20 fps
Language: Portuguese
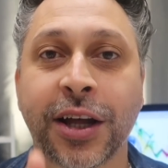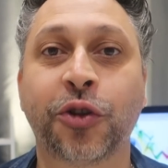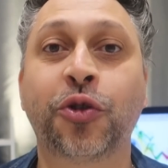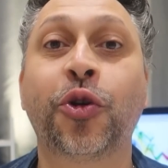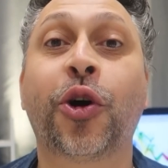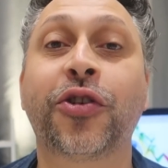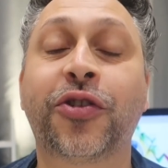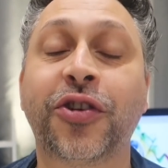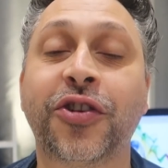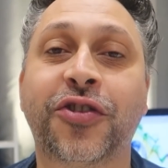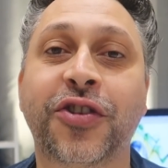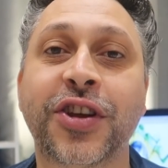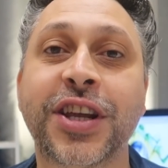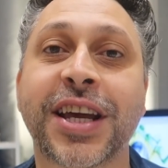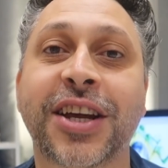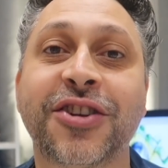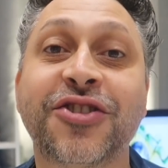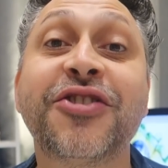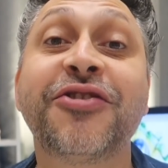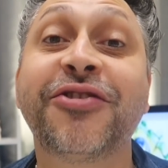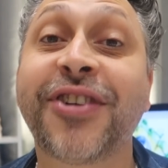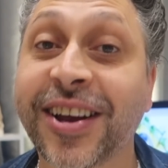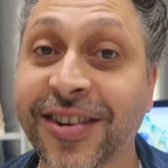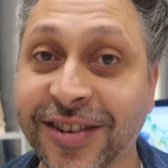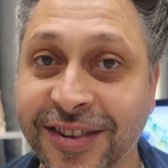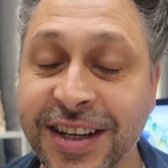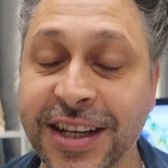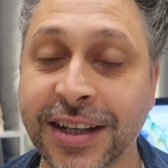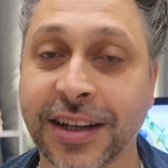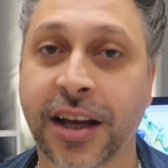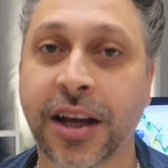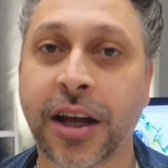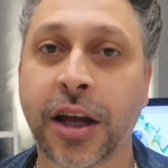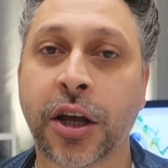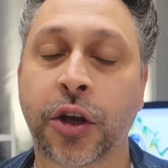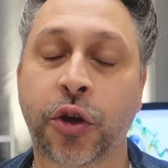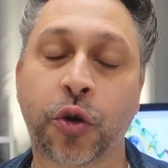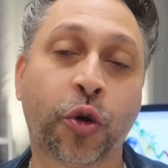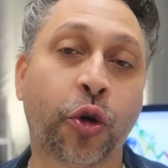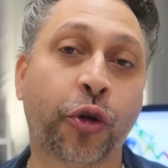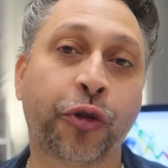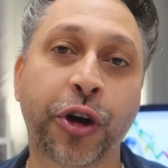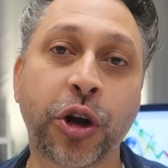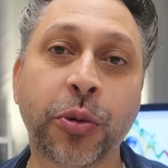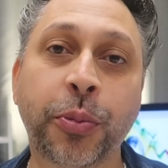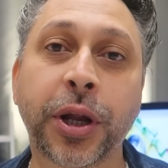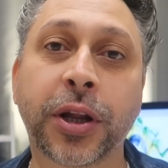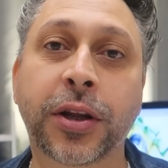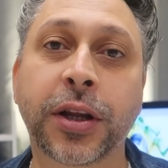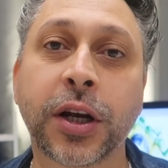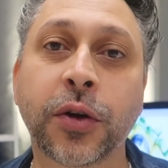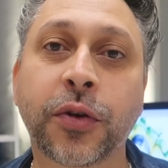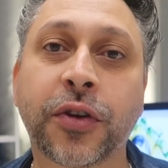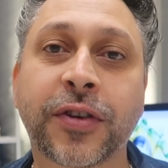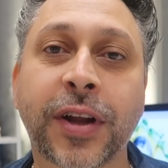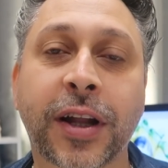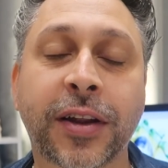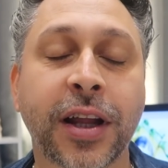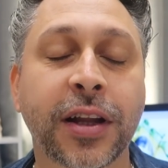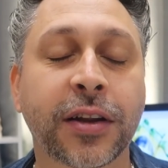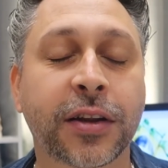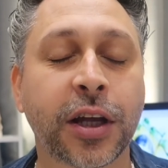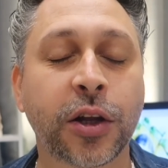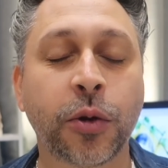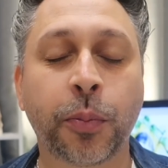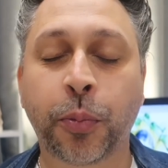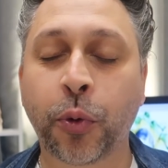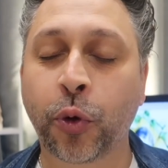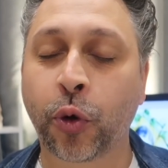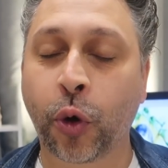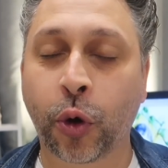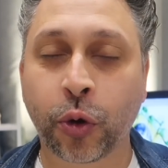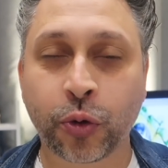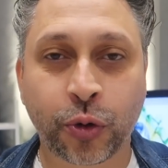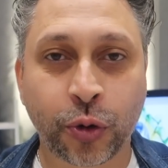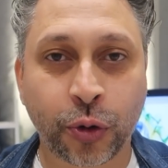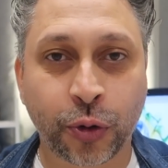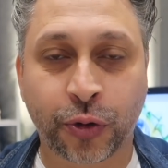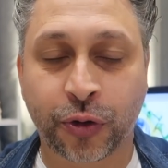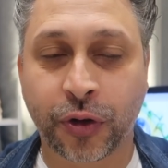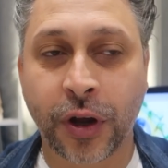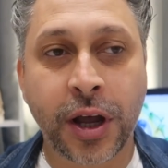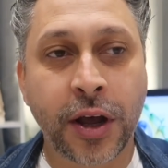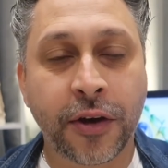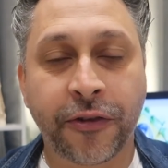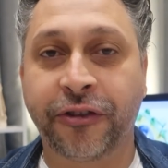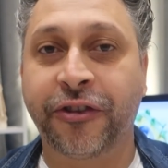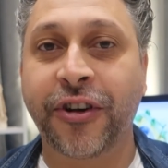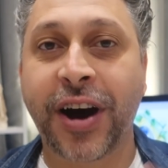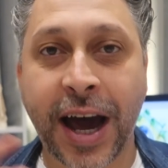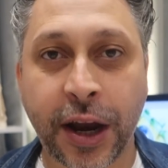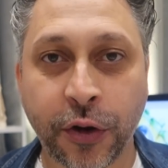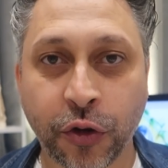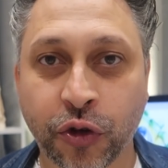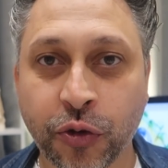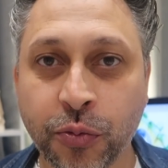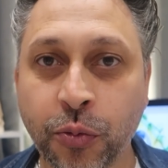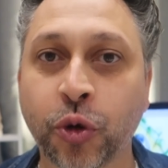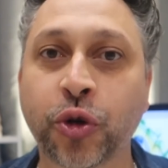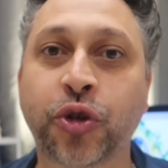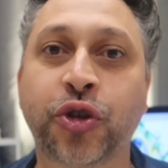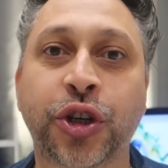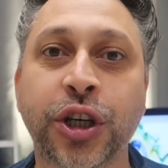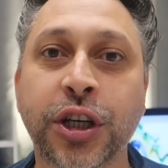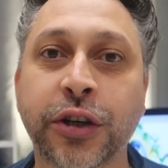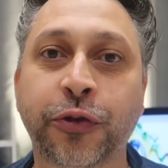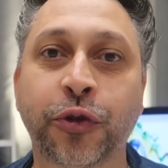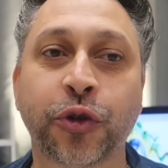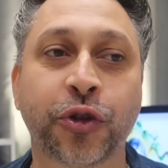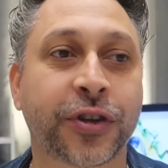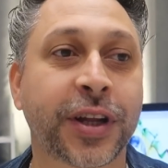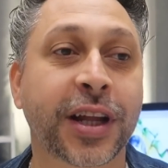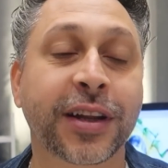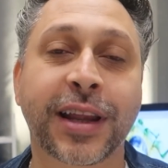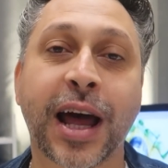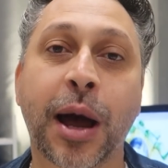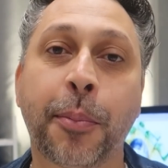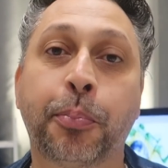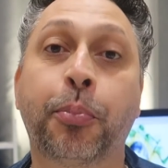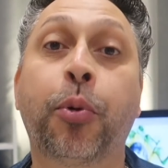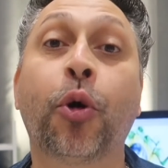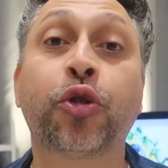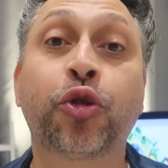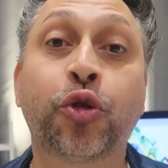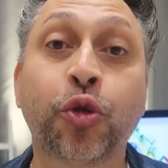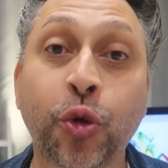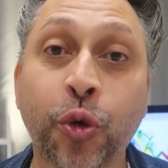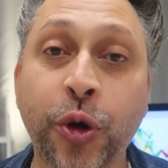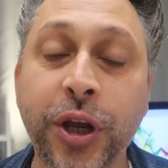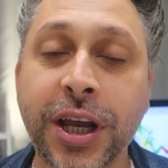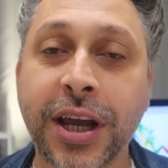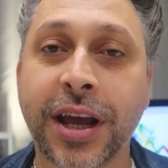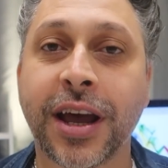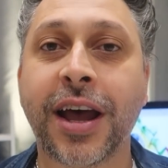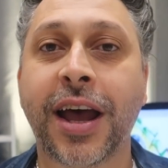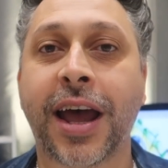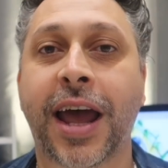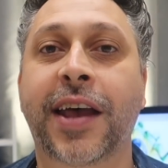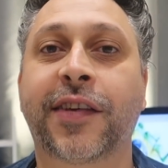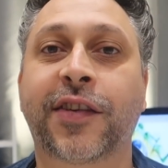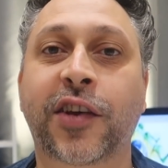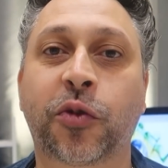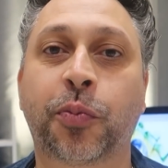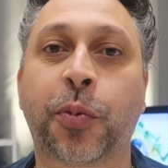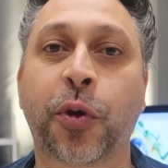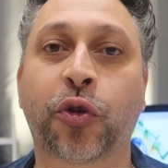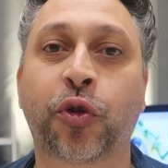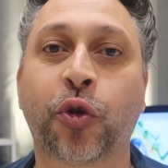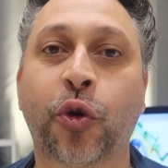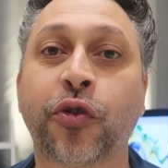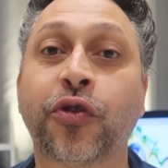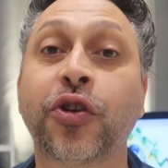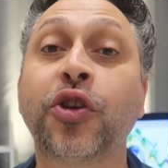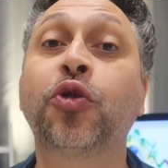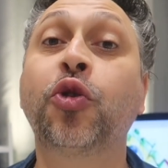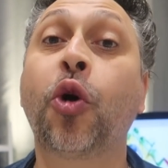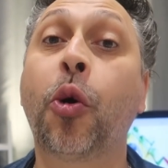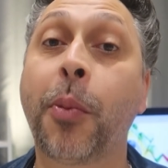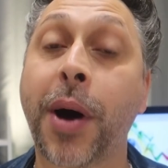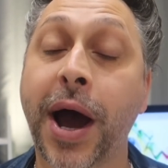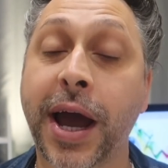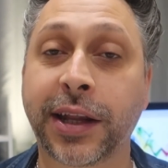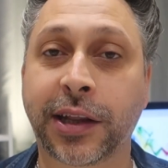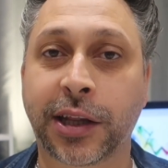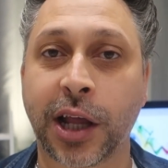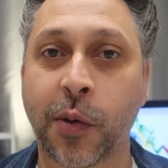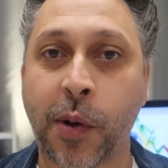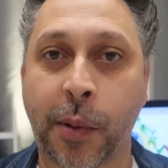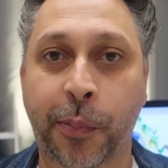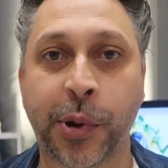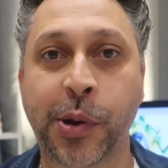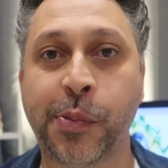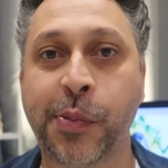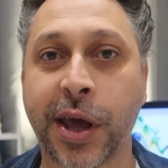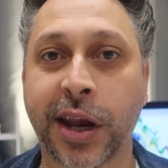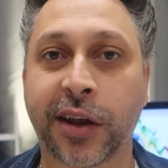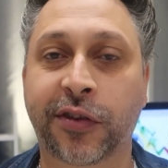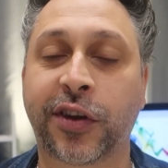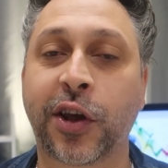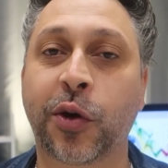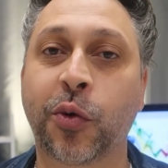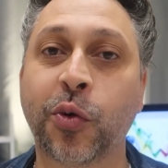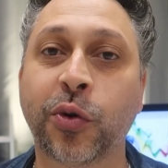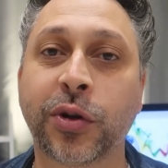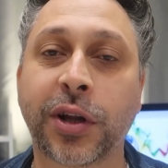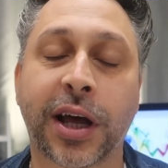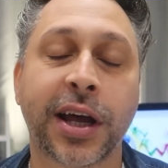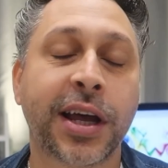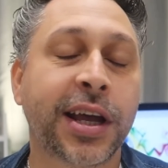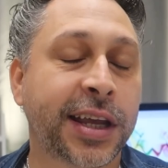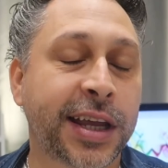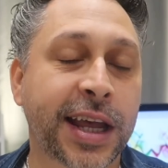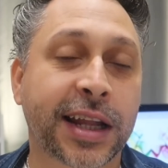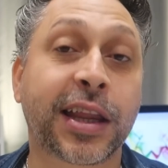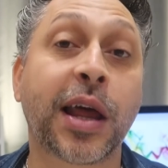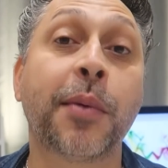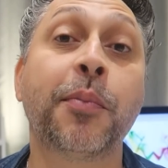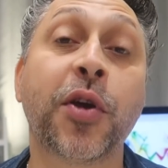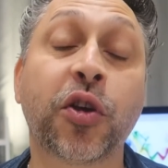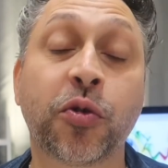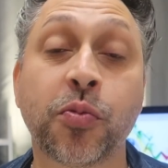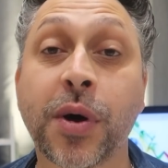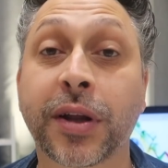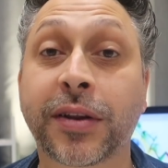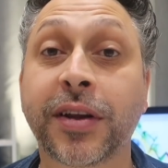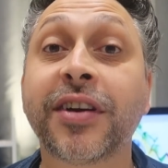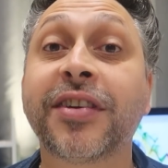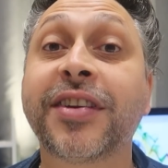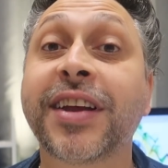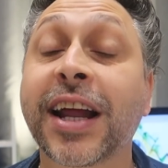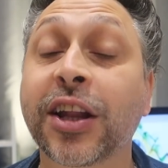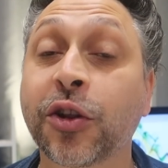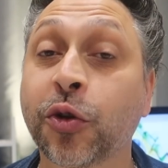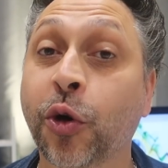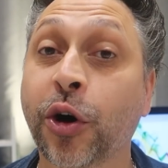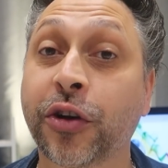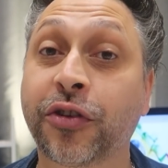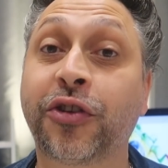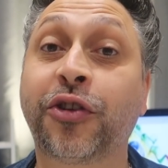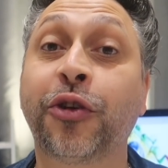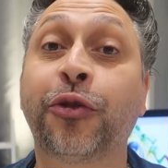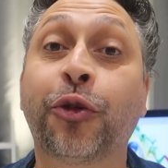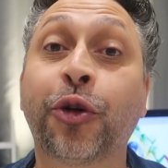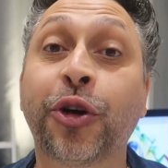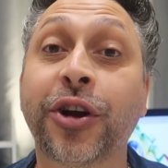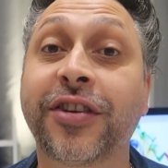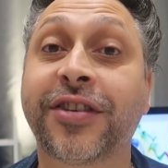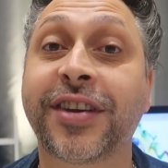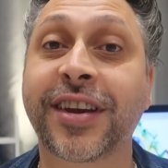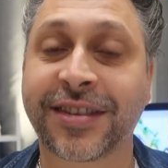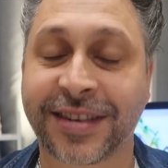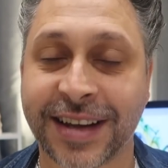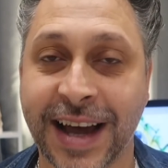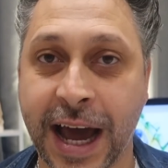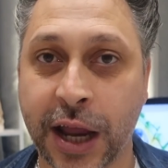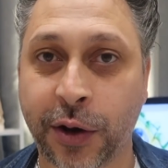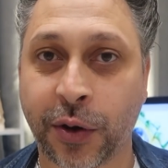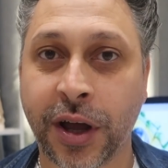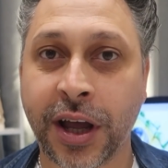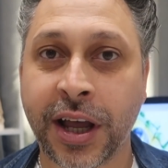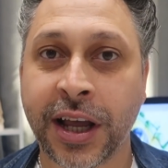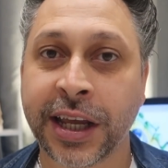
dosezinha de vacina. E o governo britânico está tentando por outros vários motivos tentar possuir essas pessoas em tomar então a primeira, segunda e até mesmo uma terceira dose se for necessário necessário.